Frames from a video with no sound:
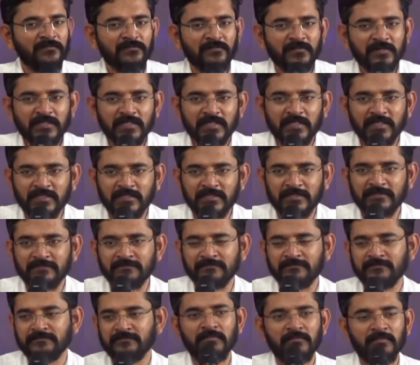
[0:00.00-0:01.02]
அஃபண்டிங்
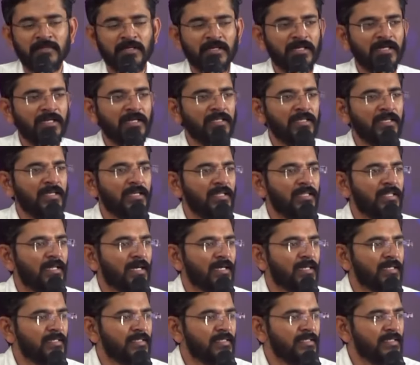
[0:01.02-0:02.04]
மக்கள்
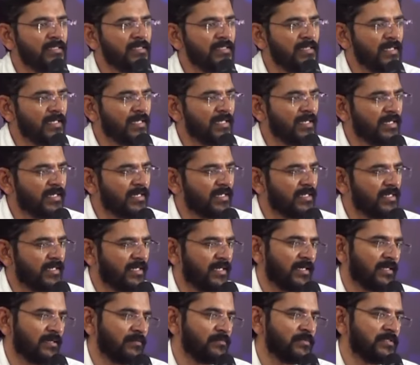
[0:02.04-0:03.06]
எளிதாக இடரல் அடைய
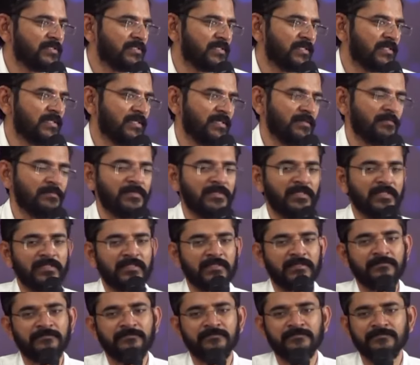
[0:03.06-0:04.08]
ஆரம்பித்ததை நான்
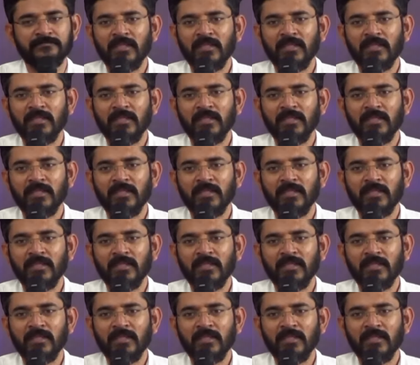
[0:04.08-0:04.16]
பார்த்தேன்